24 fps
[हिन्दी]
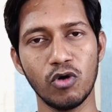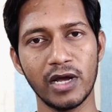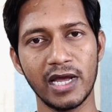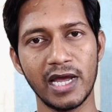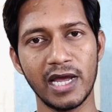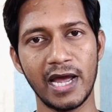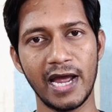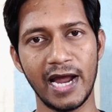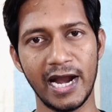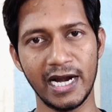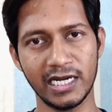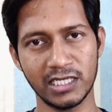हो
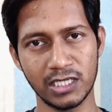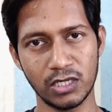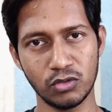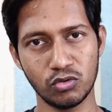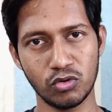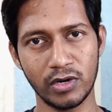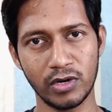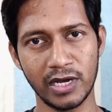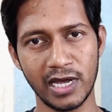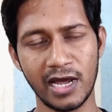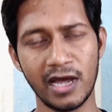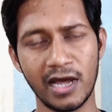गया एडसेंस
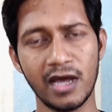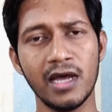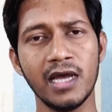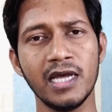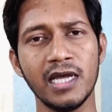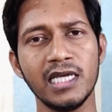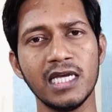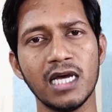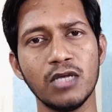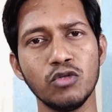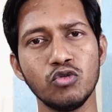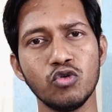हो गया
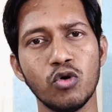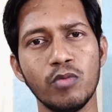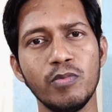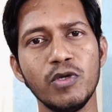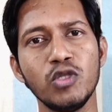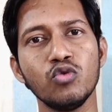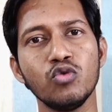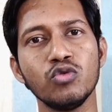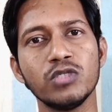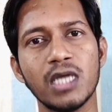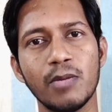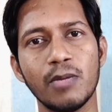या जो भी
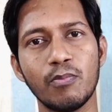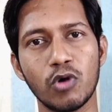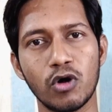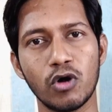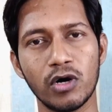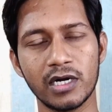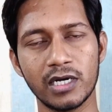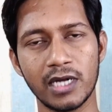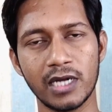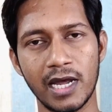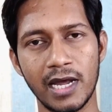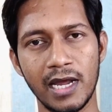दूसरे
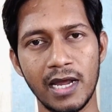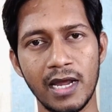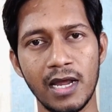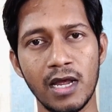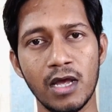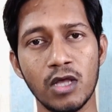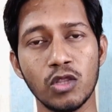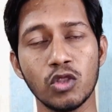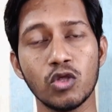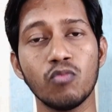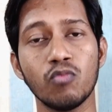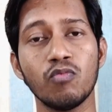प्रोडक्ट हैं
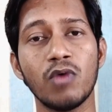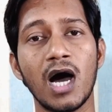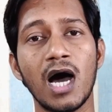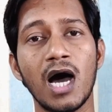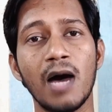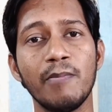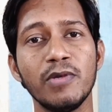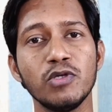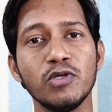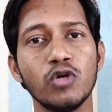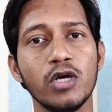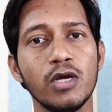तो
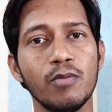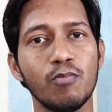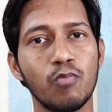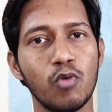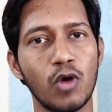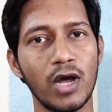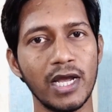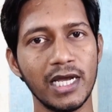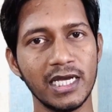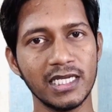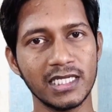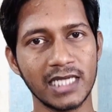वहाँ पे जो
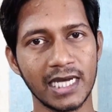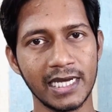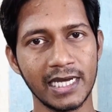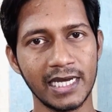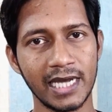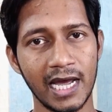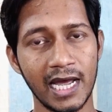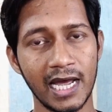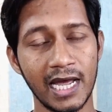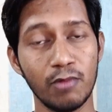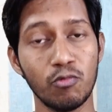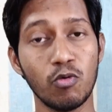एम्प्लॉय की
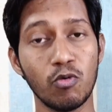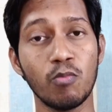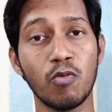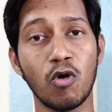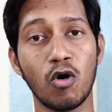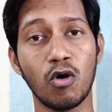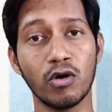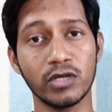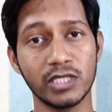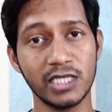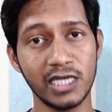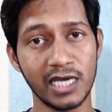संख्या है वो
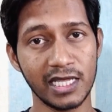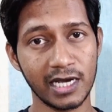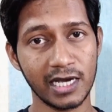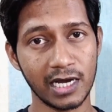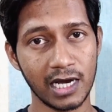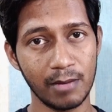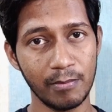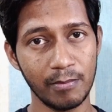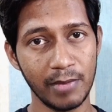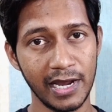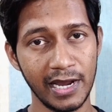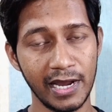बहुत ही ज़्यादा
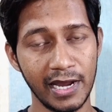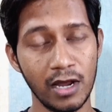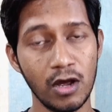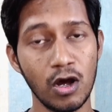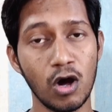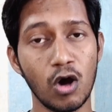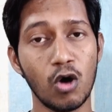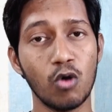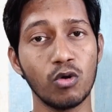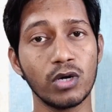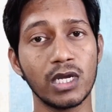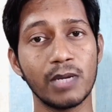कम है
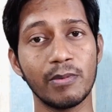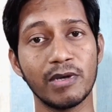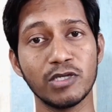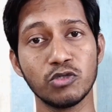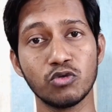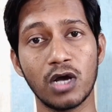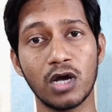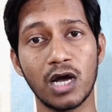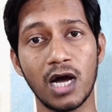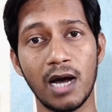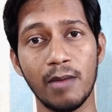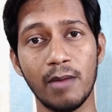और उनके पास
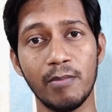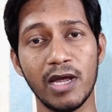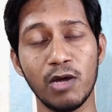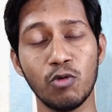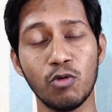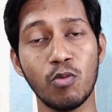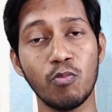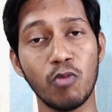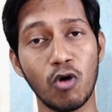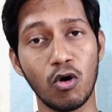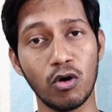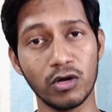जो काम है
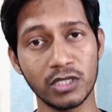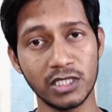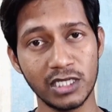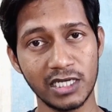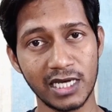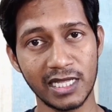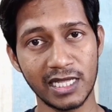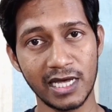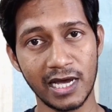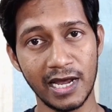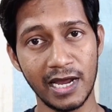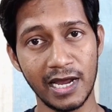वो बहुत ही
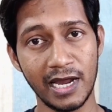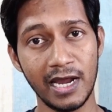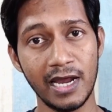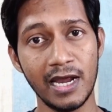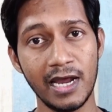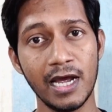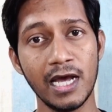ज़्यादा है